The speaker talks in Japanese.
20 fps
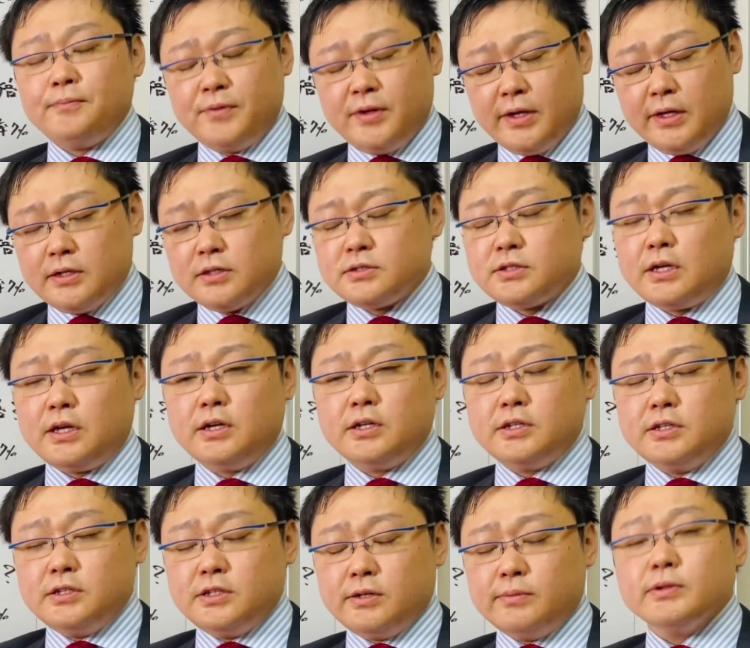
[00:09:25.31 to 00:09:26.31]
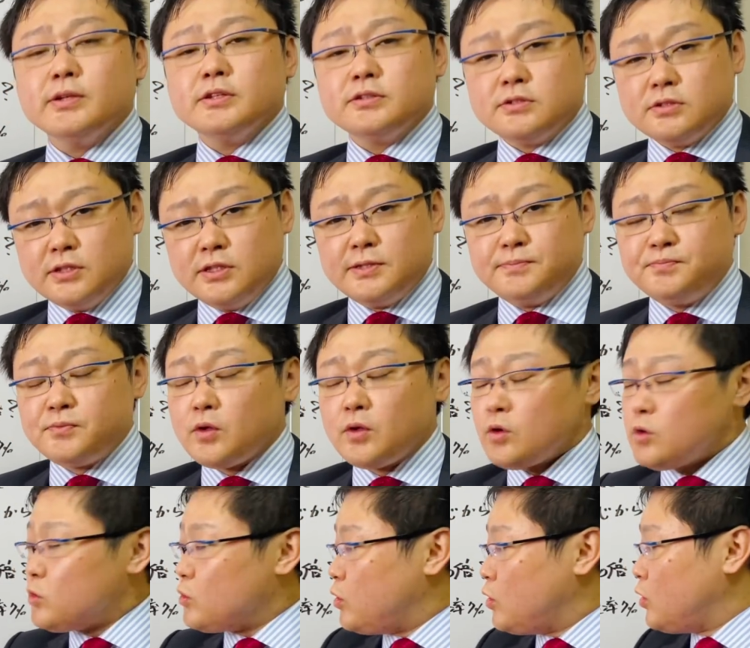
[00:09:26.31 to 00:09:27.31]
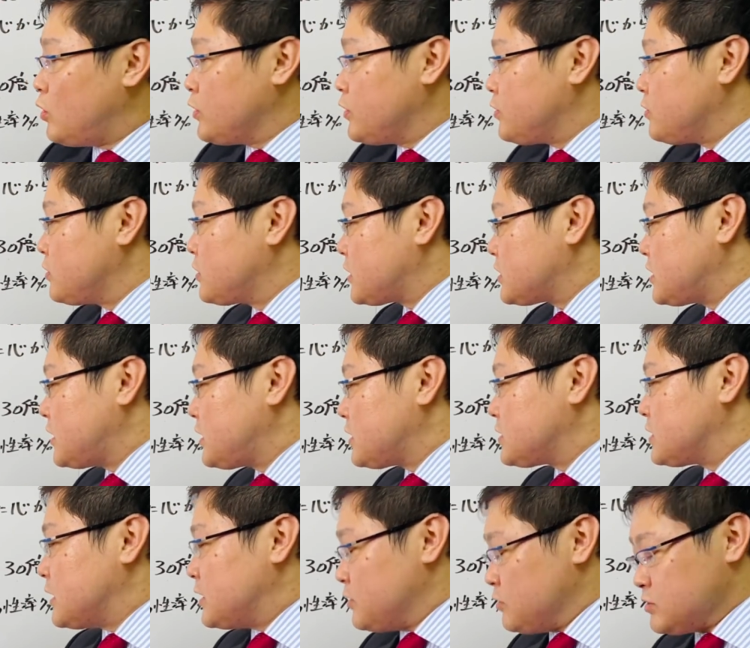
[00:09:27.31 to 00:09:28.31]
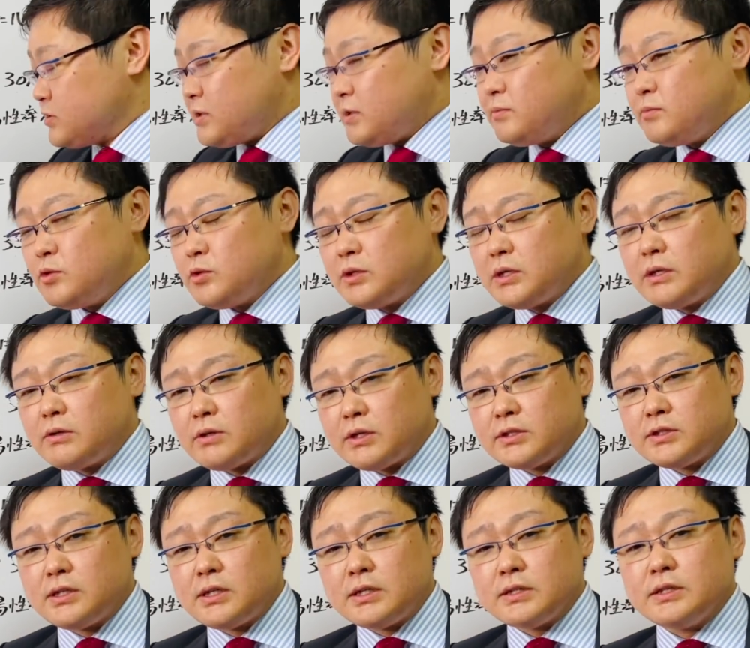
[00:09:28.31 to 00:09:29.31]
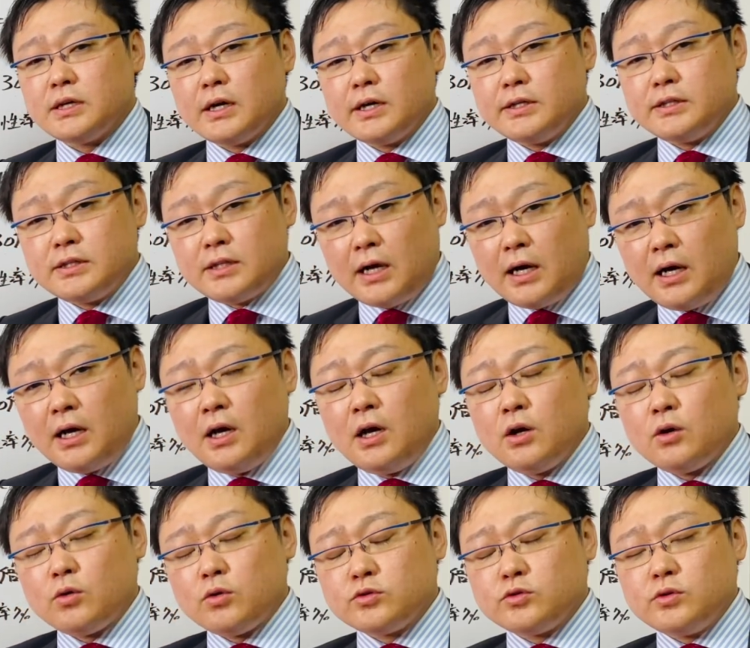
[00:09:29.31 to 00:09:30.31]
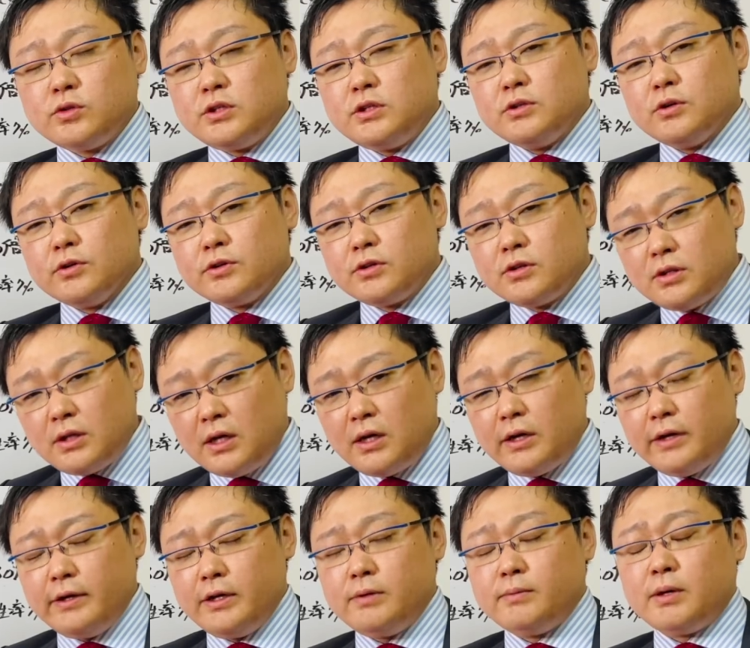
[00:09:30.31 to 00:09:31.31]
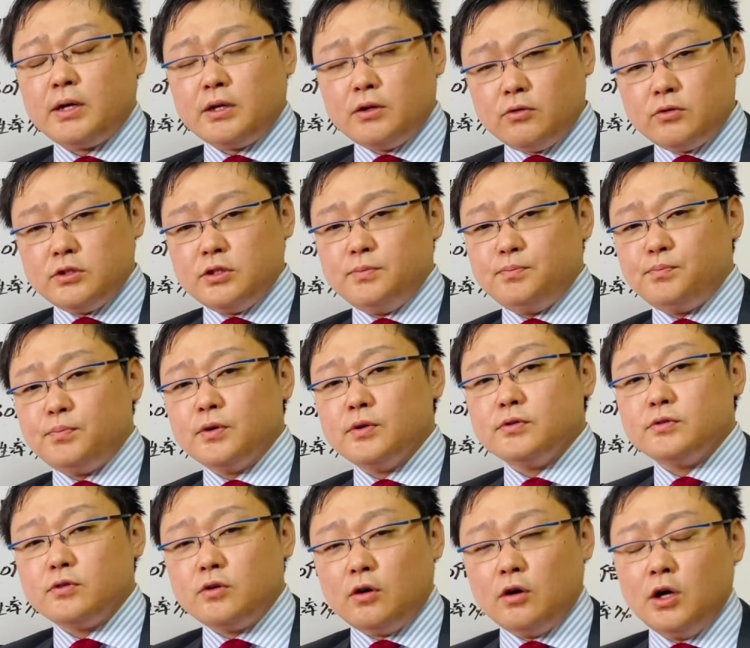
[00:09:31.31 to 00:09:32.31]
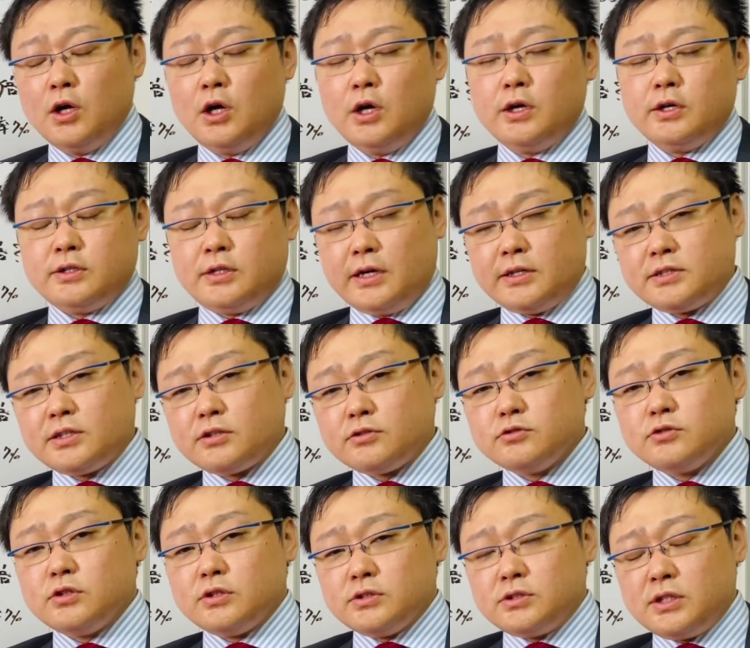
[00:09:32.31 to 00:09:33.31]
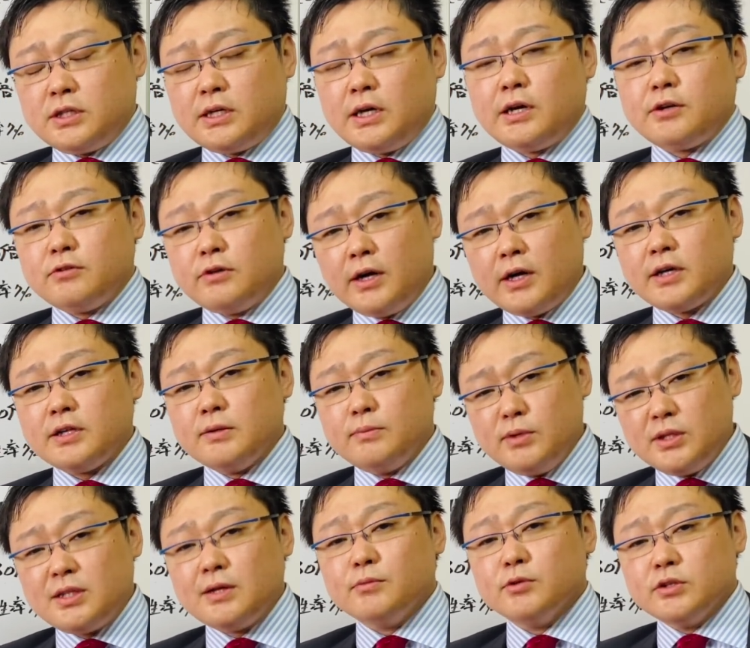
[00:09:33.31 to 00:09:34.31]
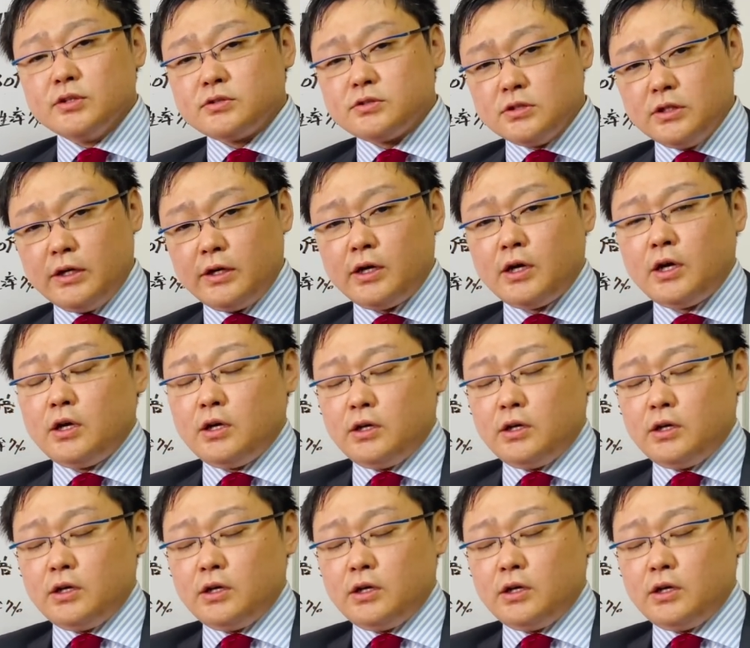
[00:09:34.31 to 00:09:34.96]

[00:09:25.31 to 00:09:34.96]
でさらに言えばですねこういう方々の専門家の方々がいたことによって今の日本の対策っていうのは世界の中で見てもですね